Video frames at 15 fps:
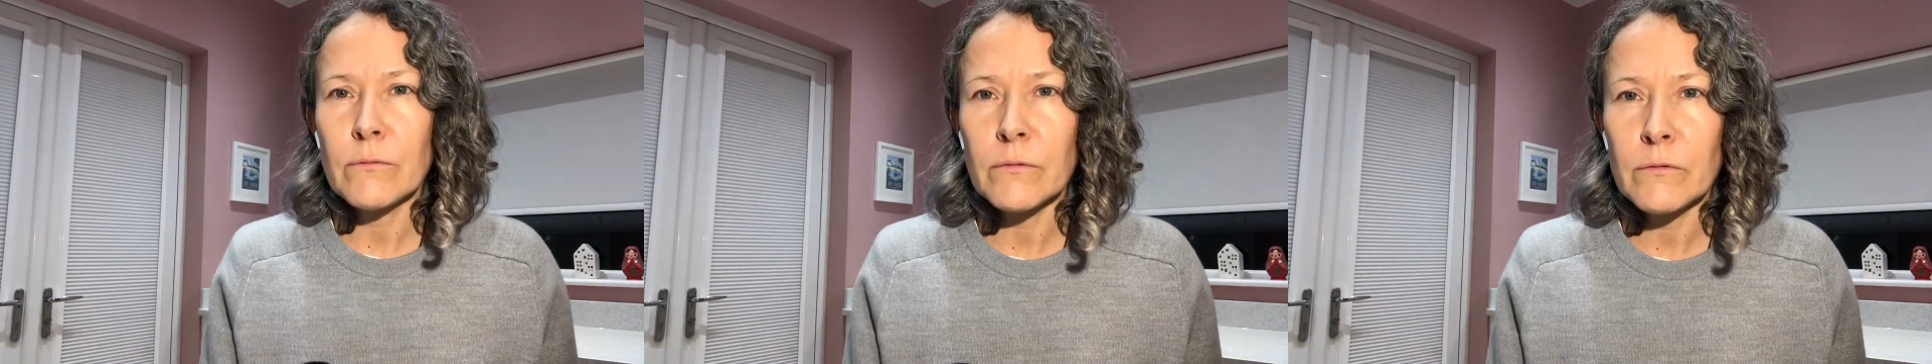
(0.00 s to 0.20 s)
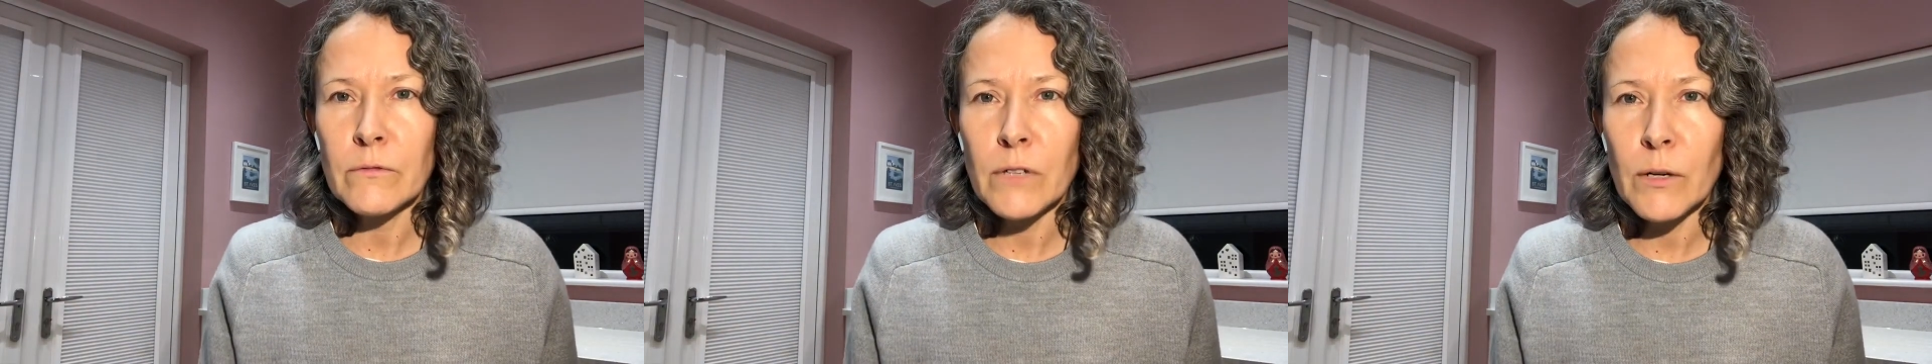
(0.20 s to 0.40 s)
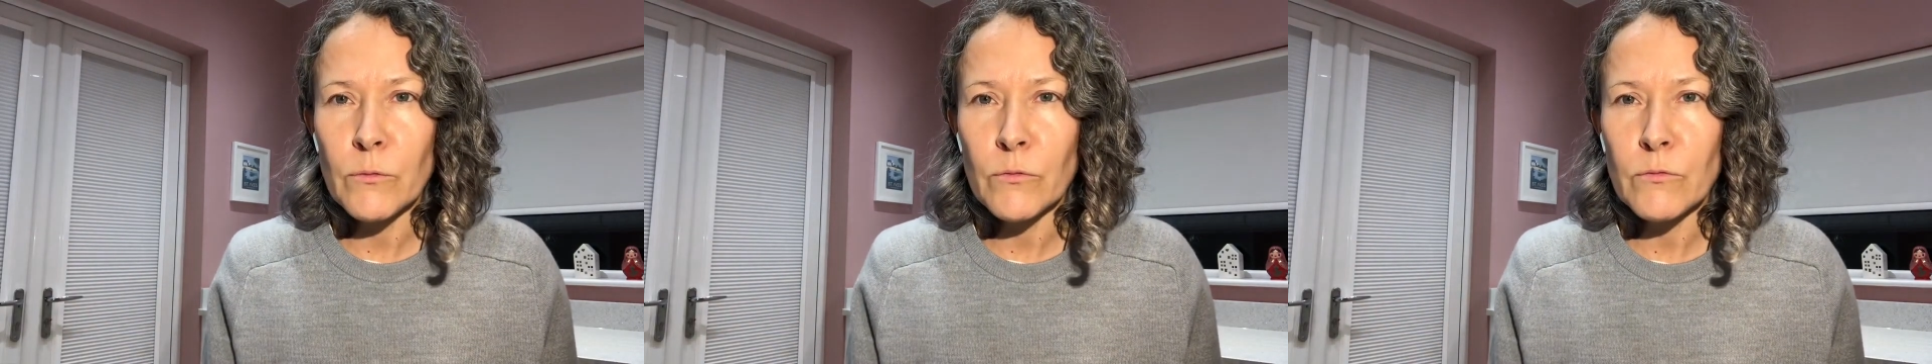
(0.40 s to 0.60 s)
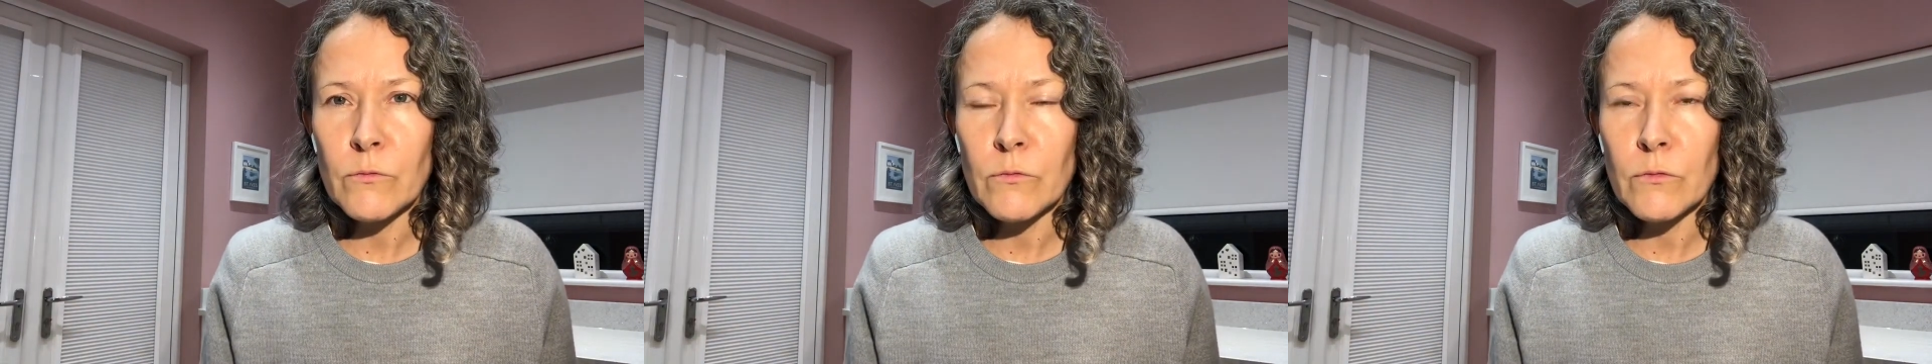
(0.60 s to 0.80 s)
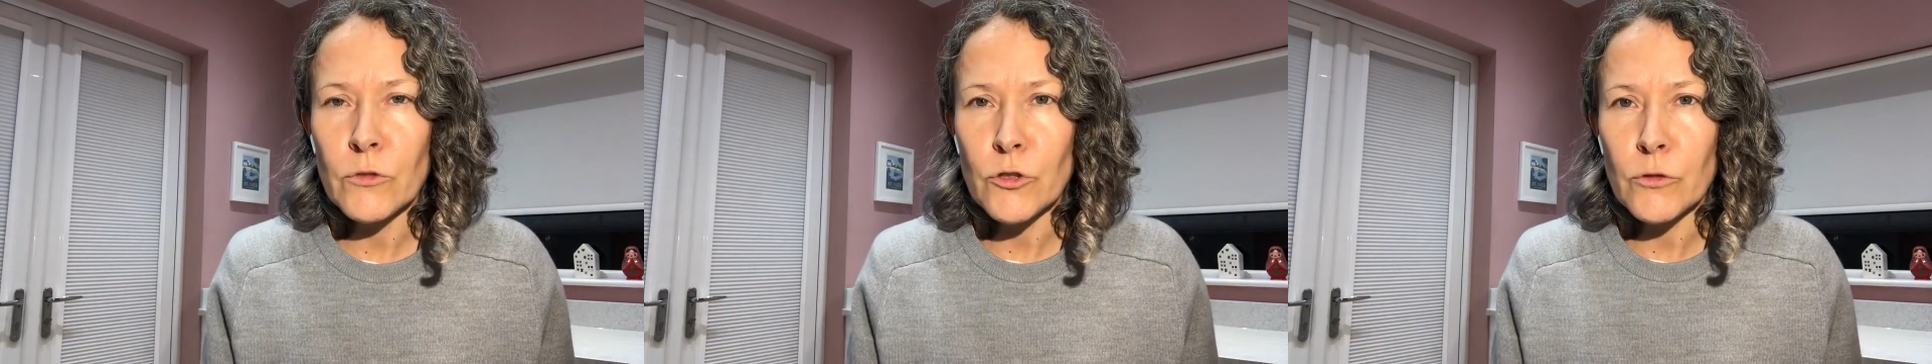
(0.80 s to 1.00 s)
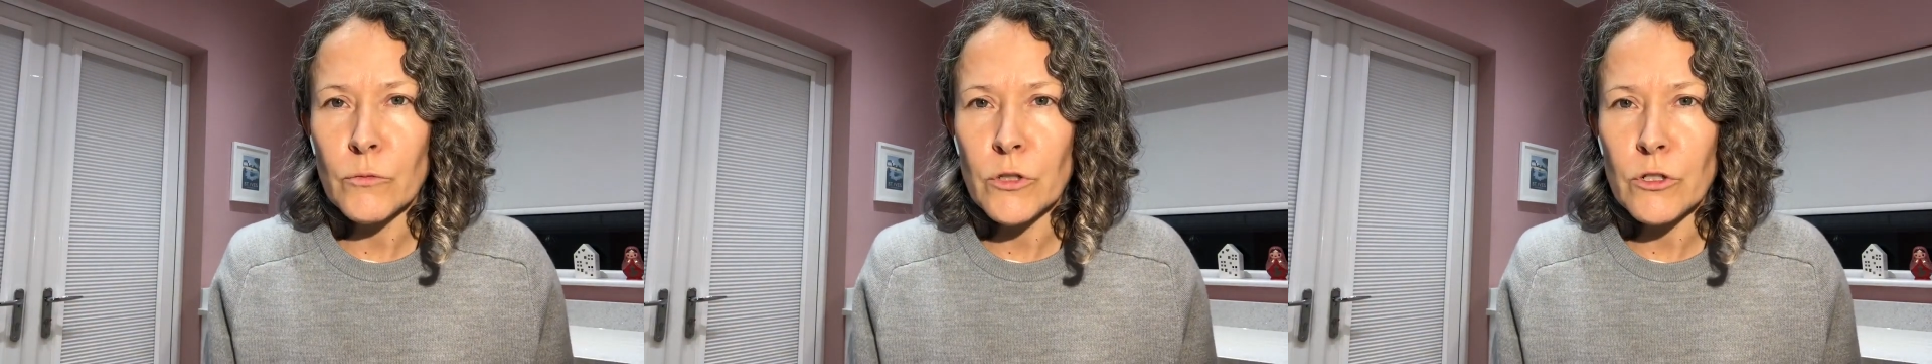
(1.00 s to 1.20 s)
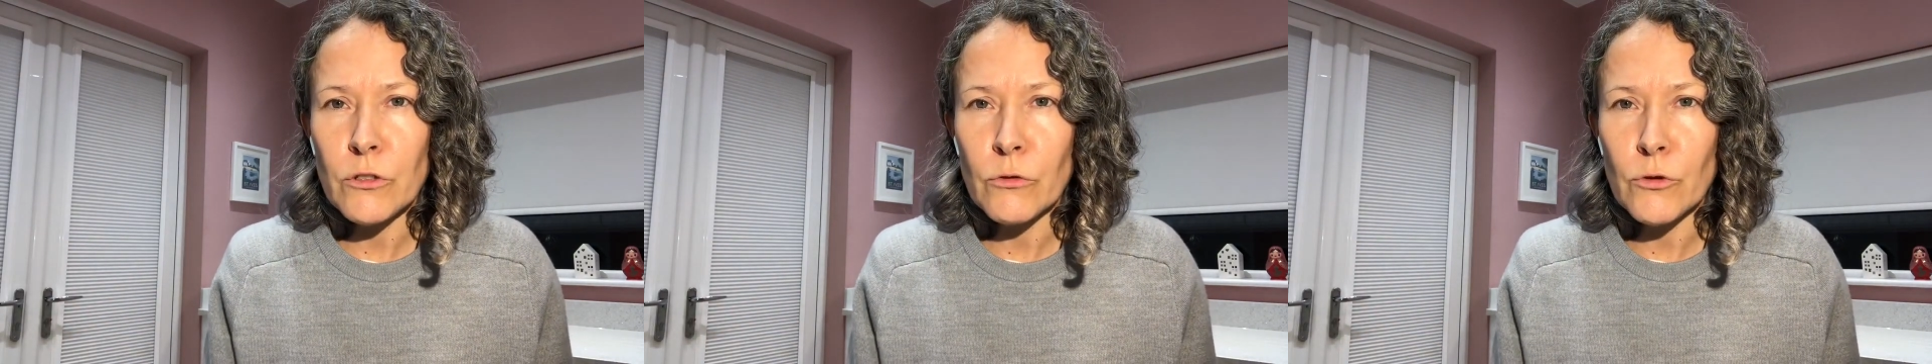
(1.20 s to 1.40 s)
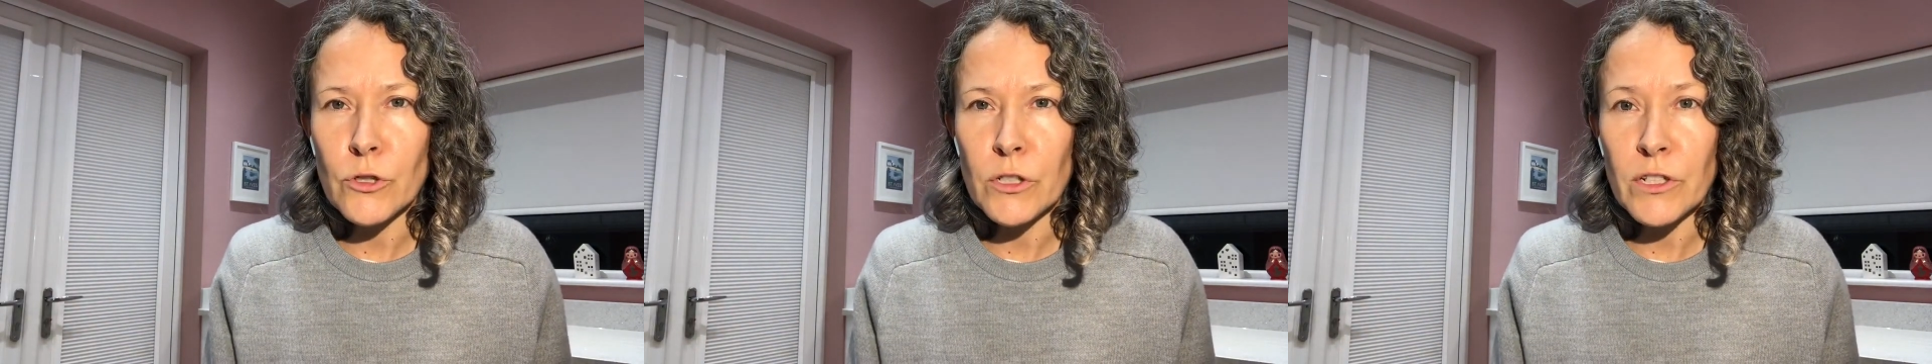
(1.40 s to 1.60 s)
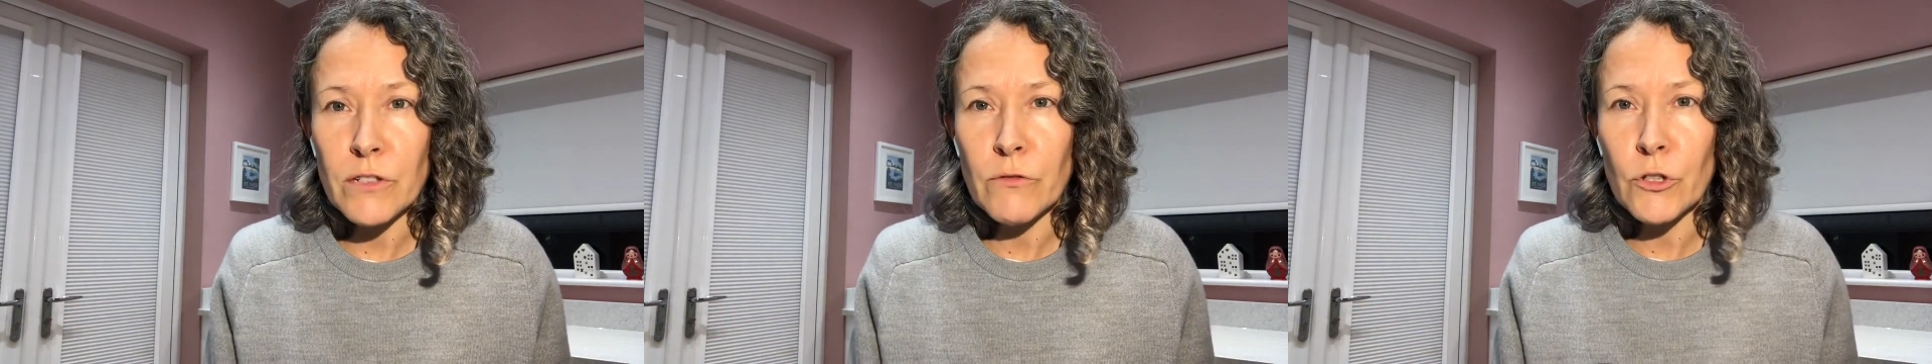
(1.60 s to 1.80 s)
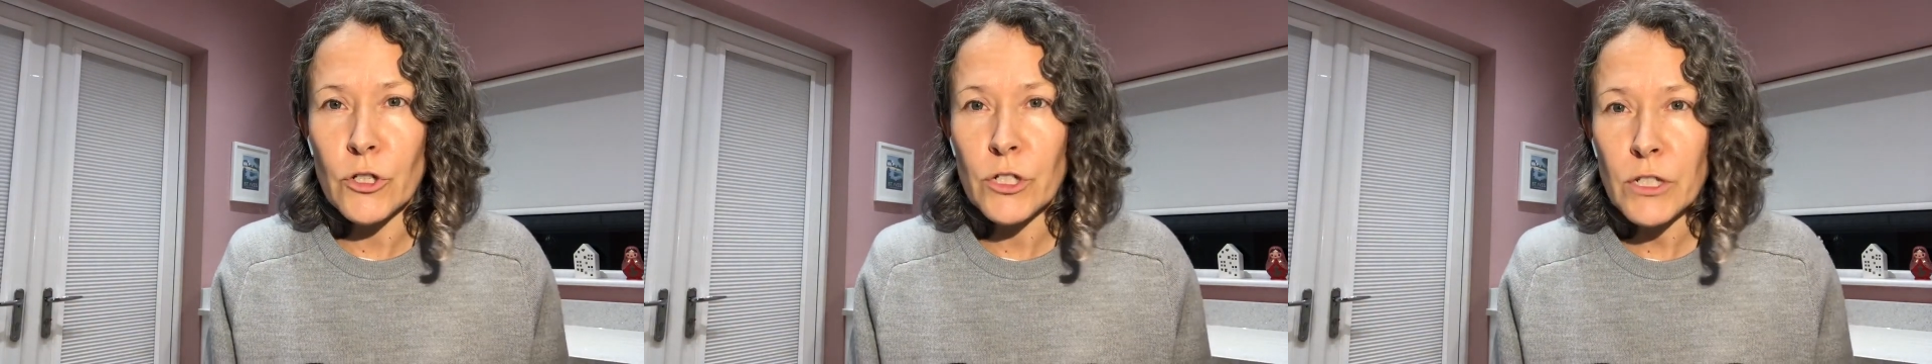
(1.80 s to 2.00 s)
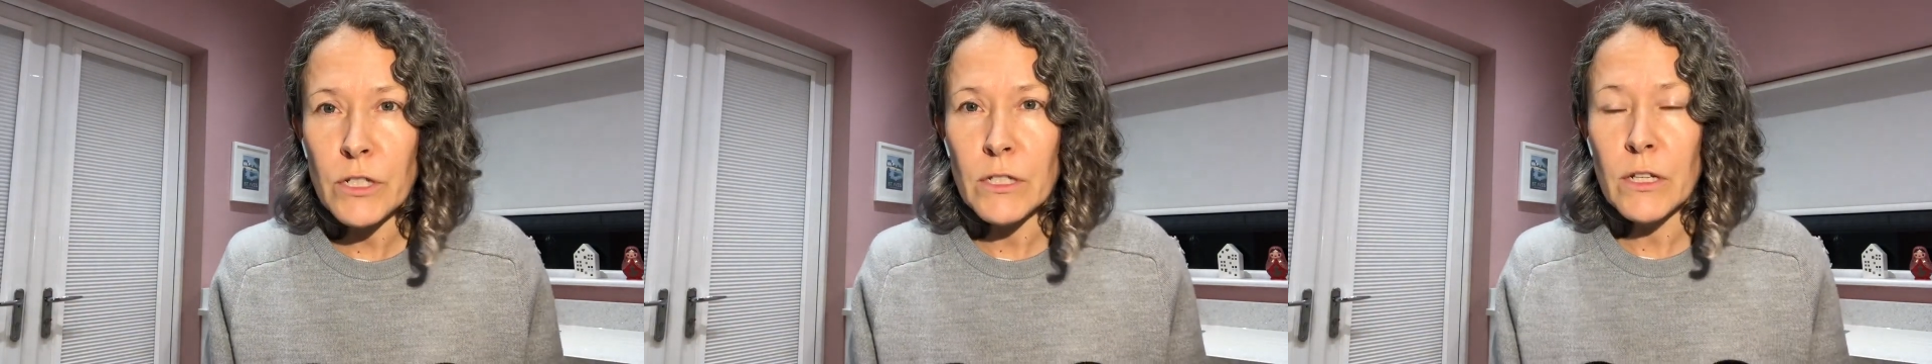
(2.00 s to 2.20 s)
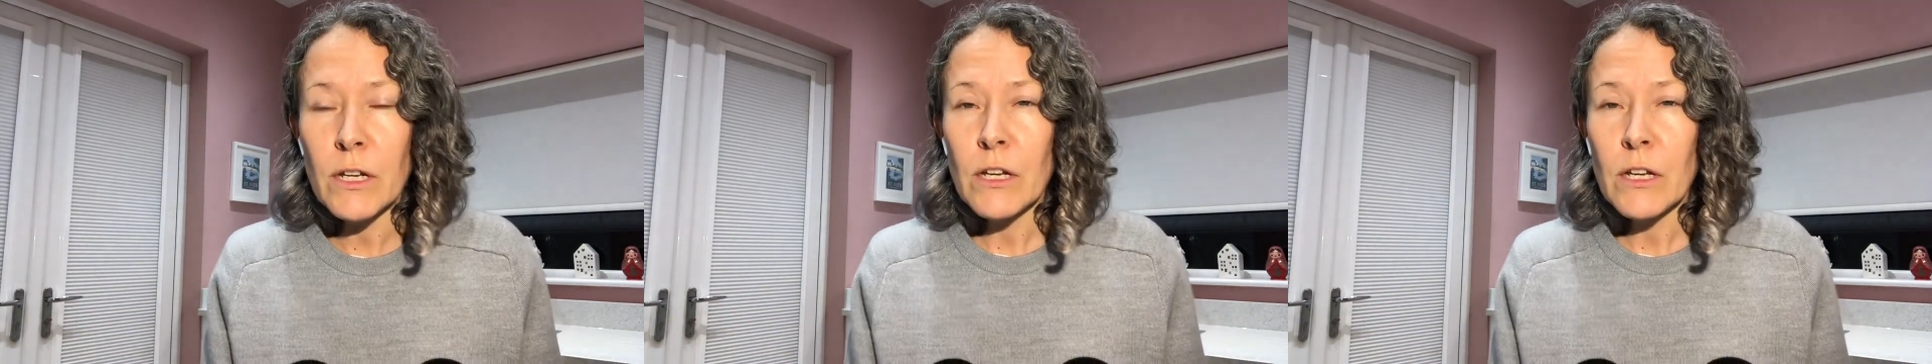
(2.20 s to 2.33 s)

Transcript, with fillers: вам, может быть, сложно завершить,